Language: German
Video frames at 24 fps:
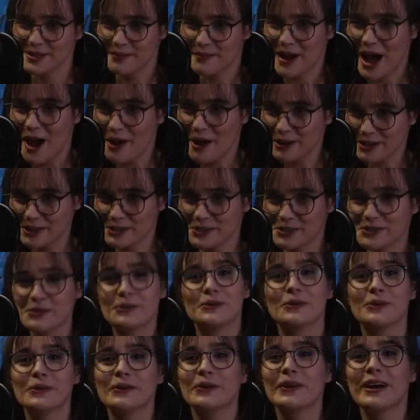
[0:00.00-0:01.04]
unserem
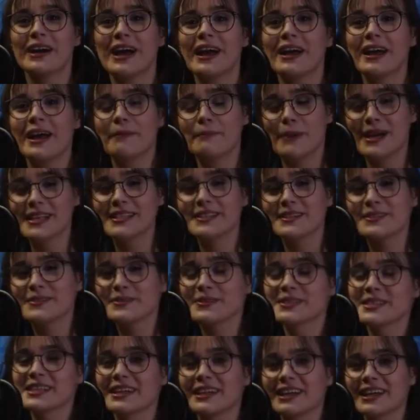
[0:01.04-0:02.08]
Audiostudio
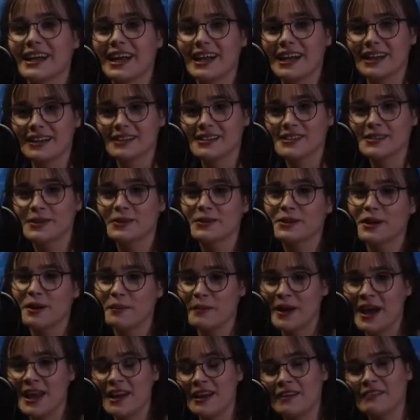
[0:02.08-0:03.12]
bastelt unsere
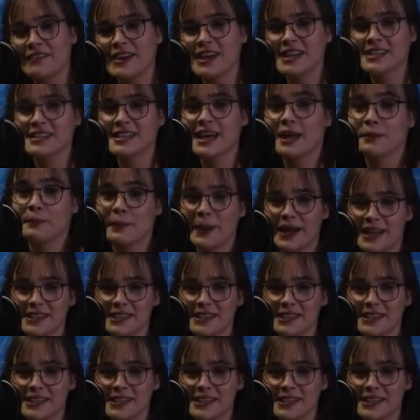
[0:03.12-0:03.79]
Redaktion normalerweise an